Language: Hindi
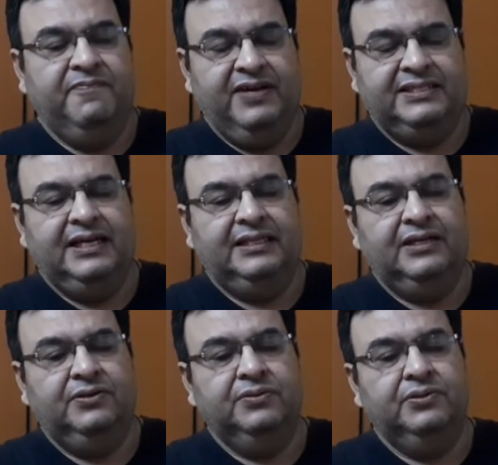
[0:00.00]
वैसे आता
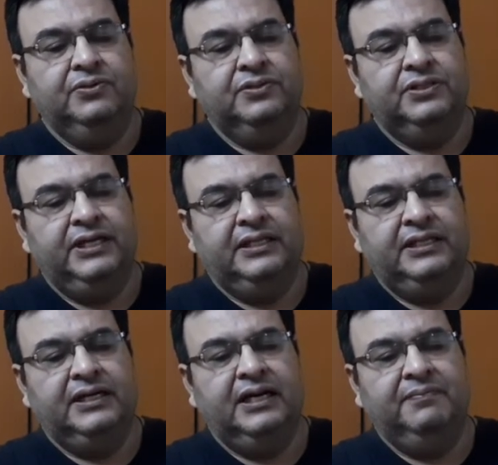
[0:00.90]
है तो
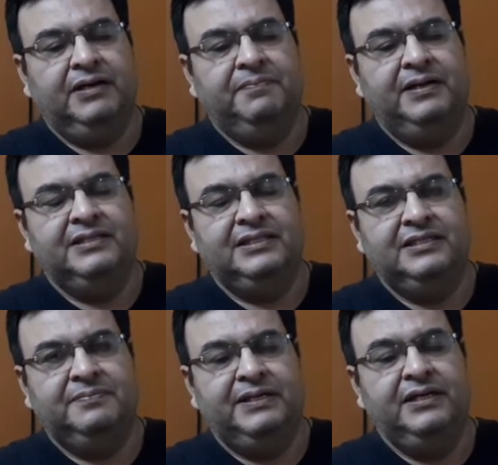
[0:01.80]
दो ग्राम का प्लस
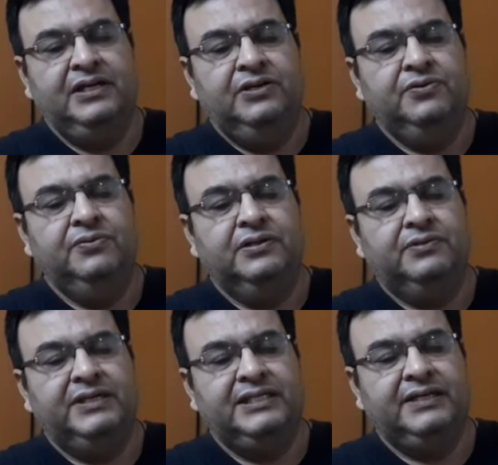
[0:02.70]
इसमें टू
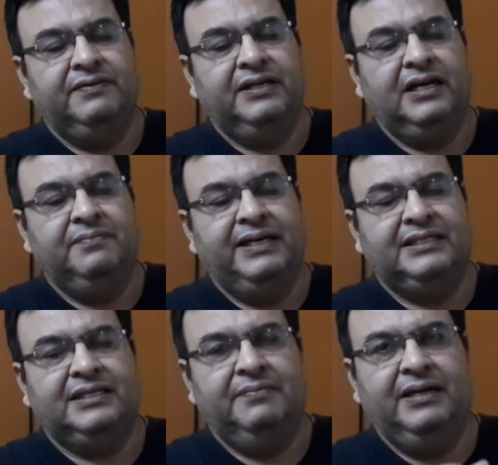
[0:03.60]
ट्वेंटी सेवन ग्राम
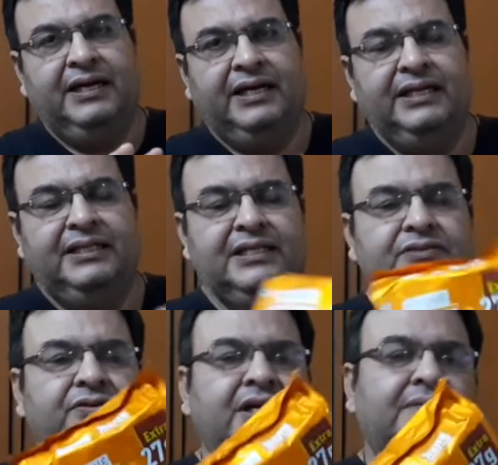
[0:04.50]
एक्स्ट्रा मिला के
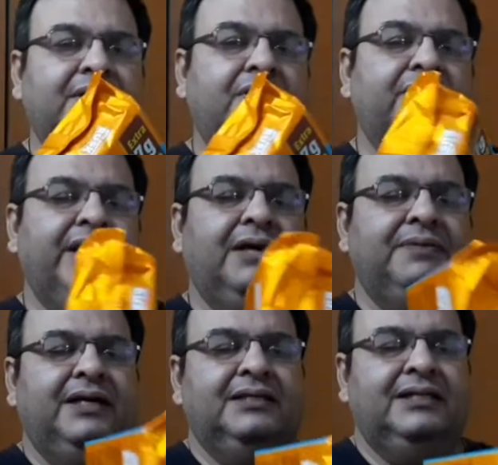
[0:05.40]
तीन सौ ग्राम का हो गया
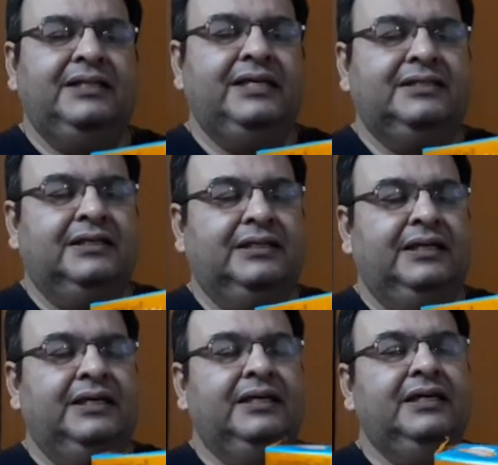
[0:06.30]
आप यहाँ जब देख सकते
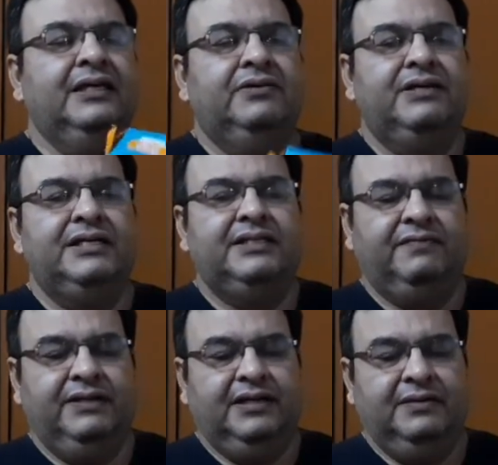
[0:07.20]
हैं ट्वेंटी
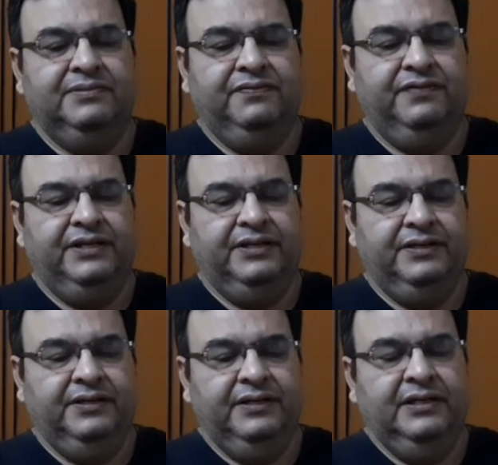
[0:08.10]
सेवन ग्राम्स फ्री
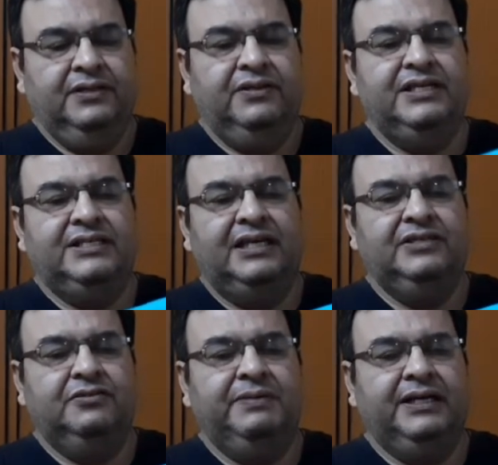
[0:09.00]
तो ये
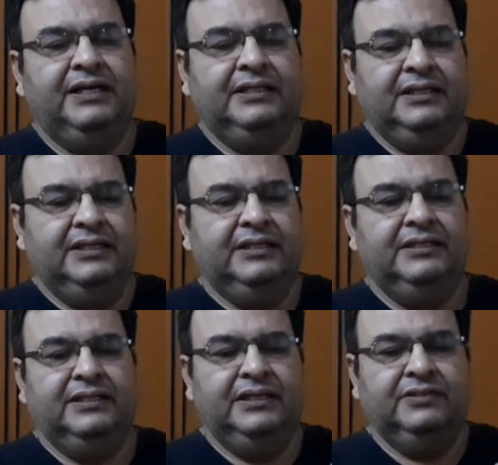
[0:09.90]
चालीस रुपए का आता है
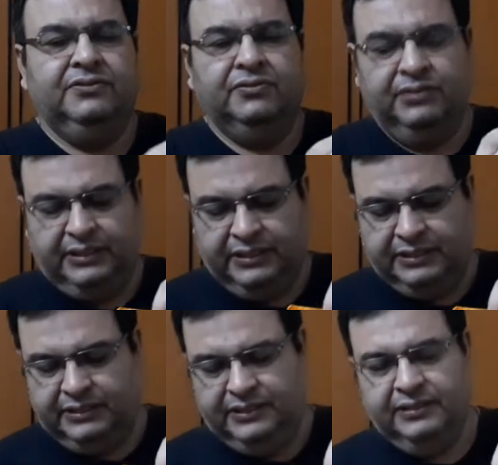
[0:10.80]
चलिए इसको खोल के
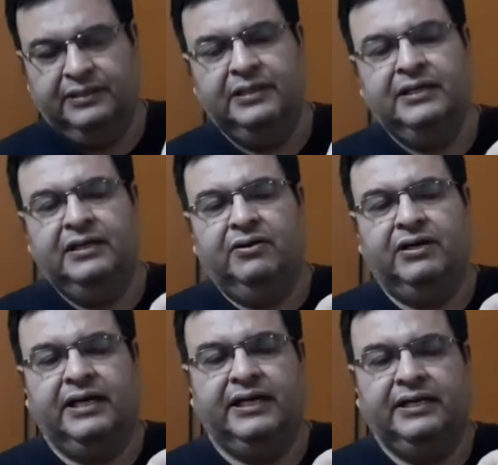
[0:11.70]
देखते हैं
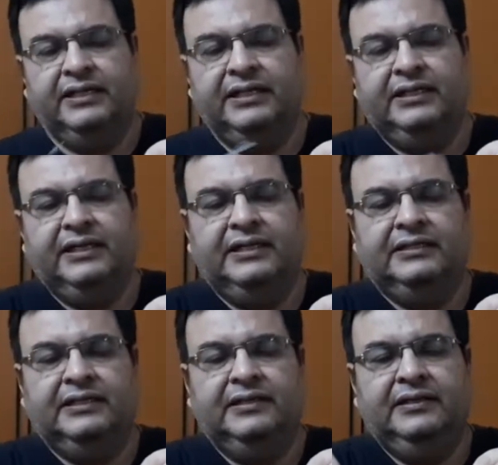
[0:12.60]
और ट्राई करके देखते हैं
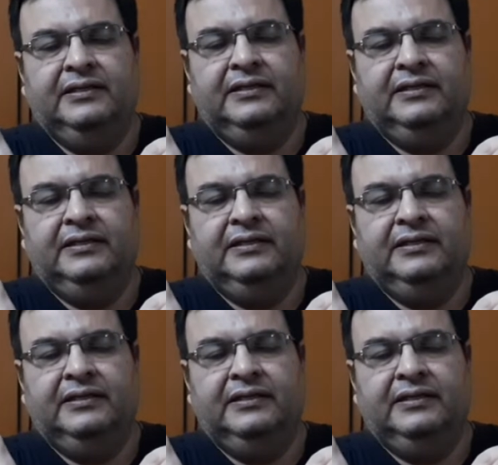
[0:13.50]
कैसा है